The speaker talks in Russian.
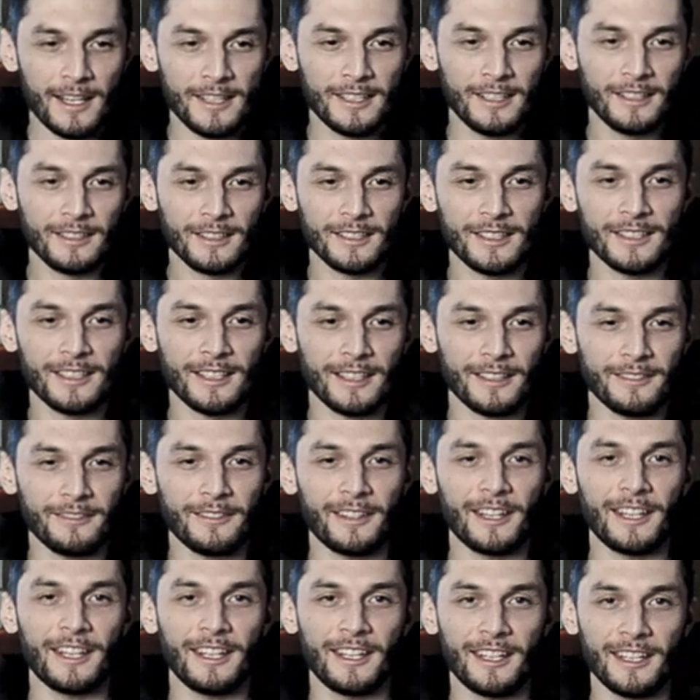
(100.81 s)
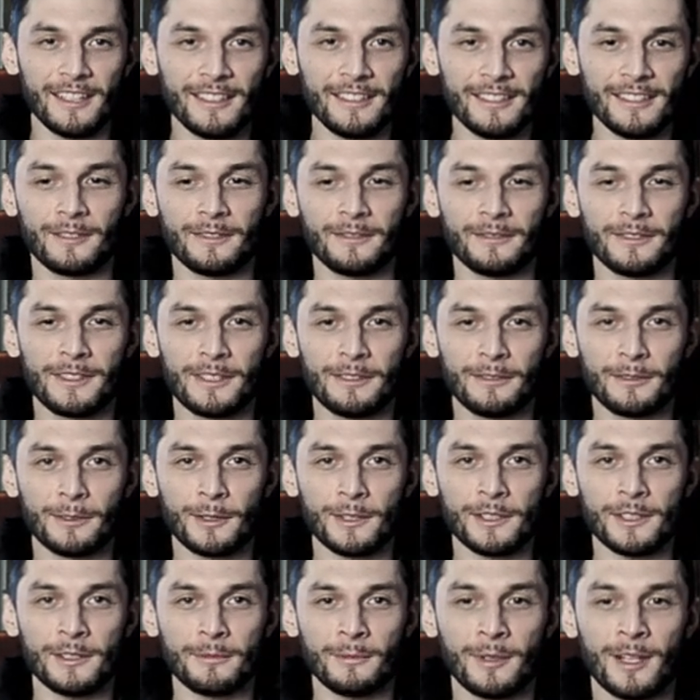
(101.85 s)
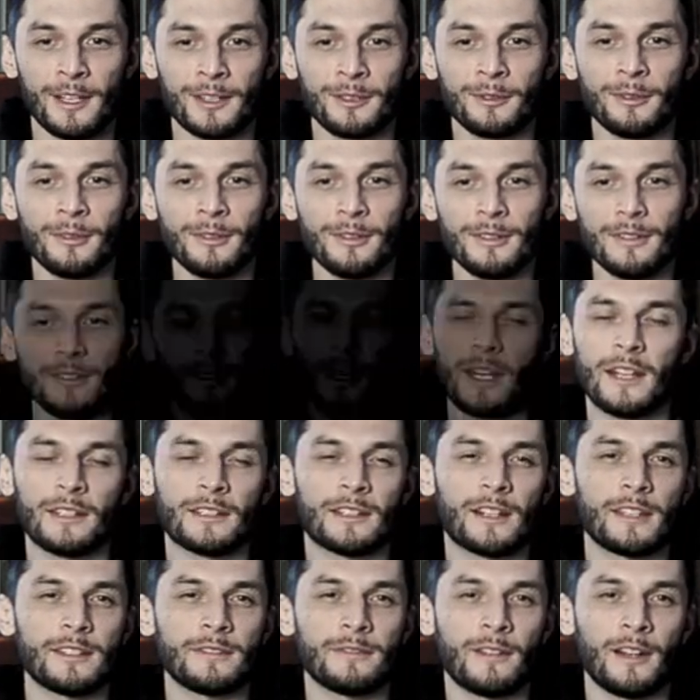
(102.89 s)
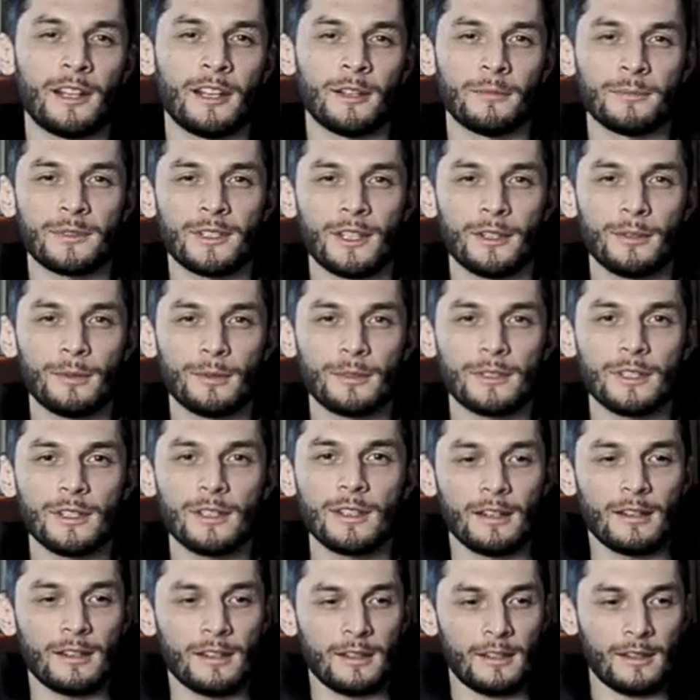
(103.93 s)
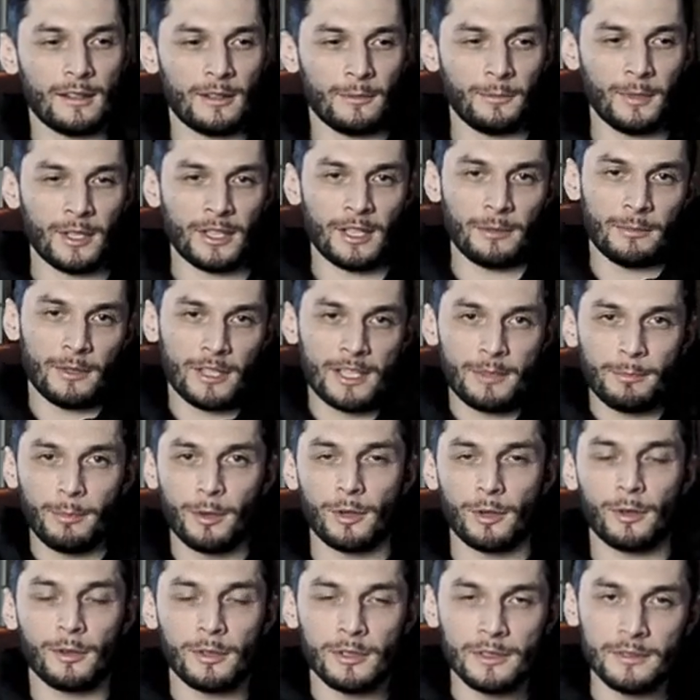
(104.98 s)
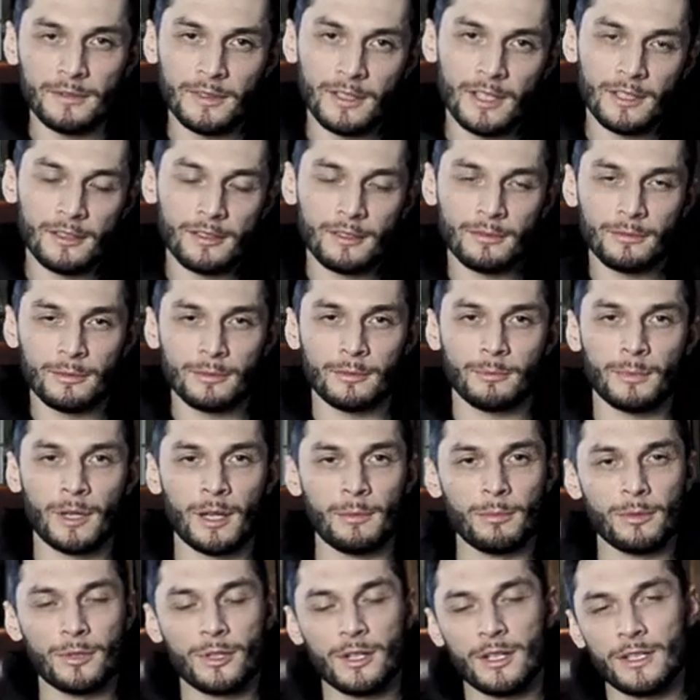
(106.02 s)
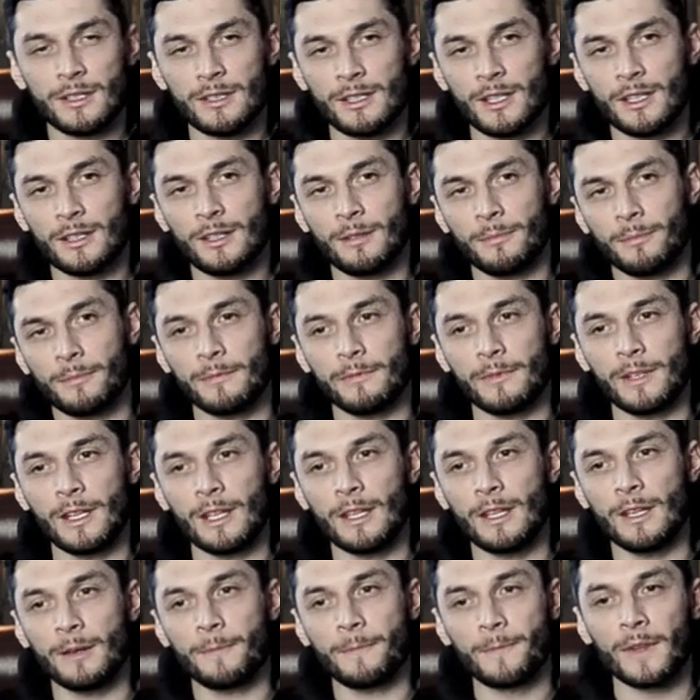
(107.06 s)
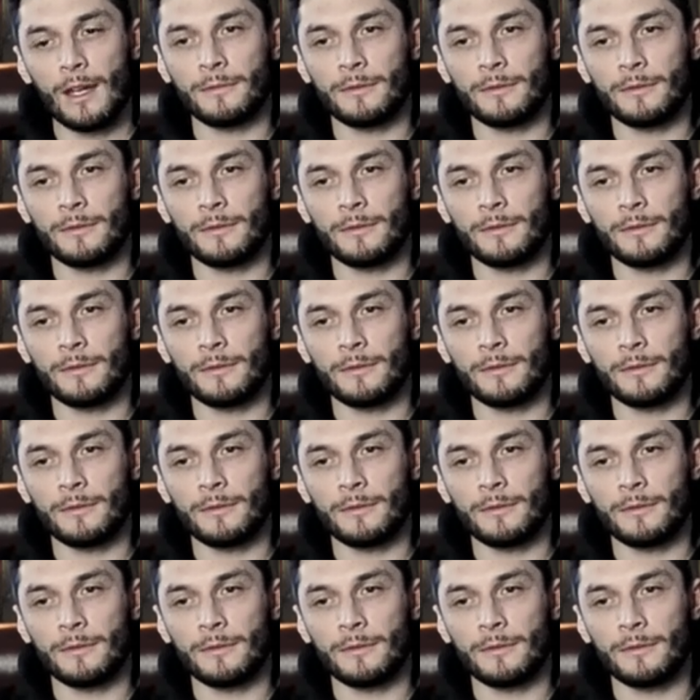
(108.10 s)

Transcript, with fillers: родился в Риге в 90-м году, перед развалом Союза. А, у меня там до сих пор родственники живут, бабушка с дедом в Риге.